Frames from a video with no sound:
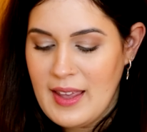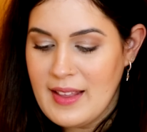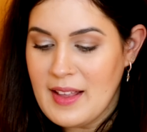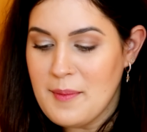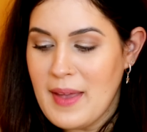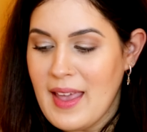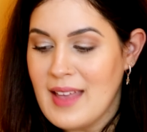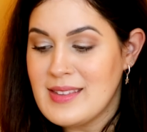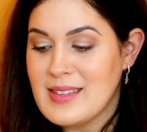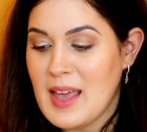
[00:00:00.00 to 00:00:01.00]
E também
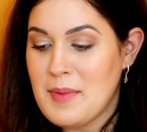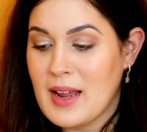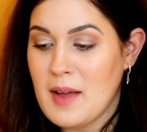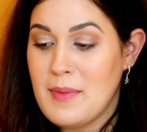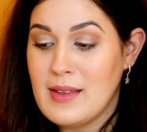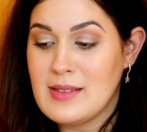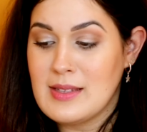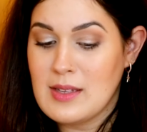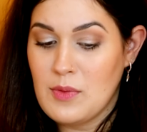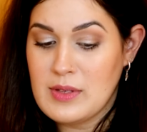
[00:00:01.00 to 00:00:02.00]
esses
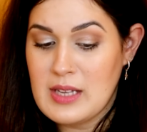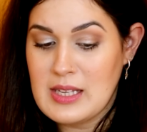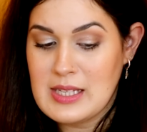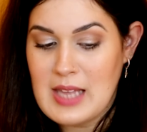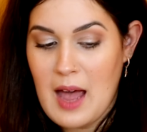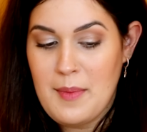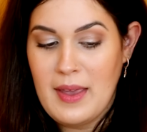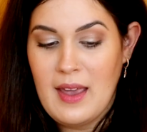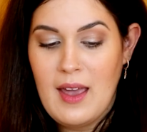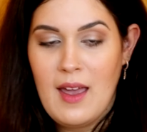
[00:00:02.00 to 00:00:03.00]
quebra-cabeças que vocês
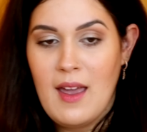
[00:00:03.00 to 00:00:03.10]
sabem